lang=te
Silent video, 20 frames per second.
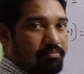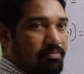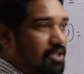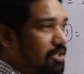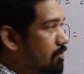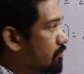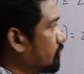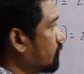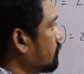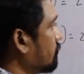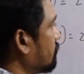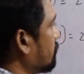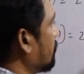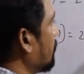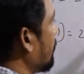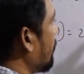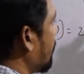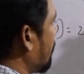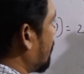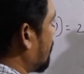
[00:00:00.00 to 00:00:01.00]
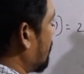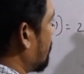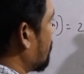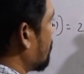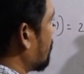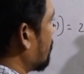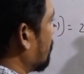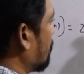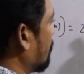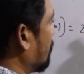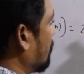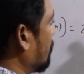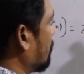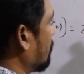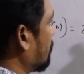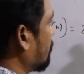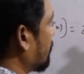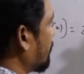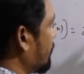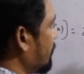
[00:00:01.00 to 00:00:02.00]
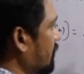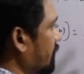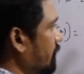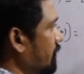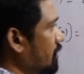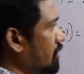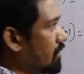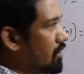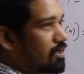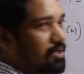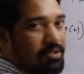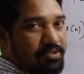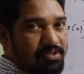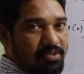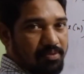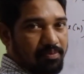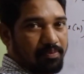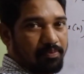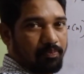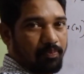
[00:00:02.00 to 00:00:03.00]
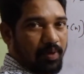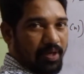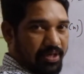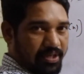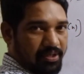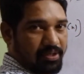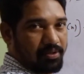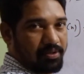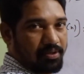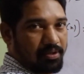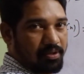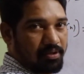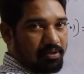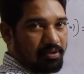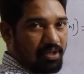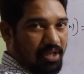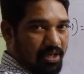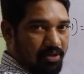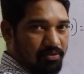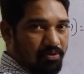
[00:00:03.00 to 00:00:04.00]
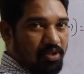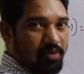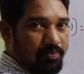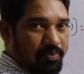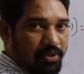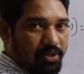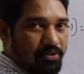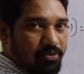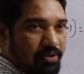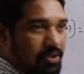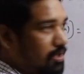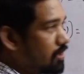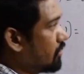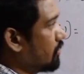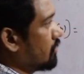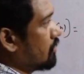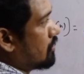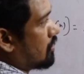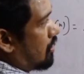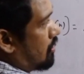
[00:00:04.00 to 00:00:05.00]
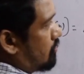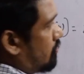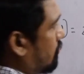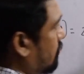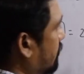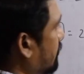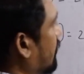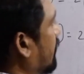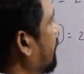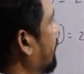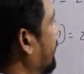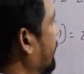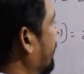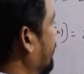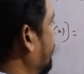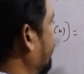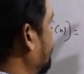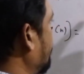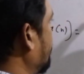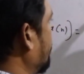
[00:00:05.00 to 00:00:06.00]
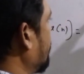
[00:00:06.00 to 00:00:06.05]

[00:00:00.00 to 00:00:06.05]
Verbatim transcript: మనము ఏవో కింద మీద పడి లాక్కుని పీక్కుని అందులోకి రాబట్టాలి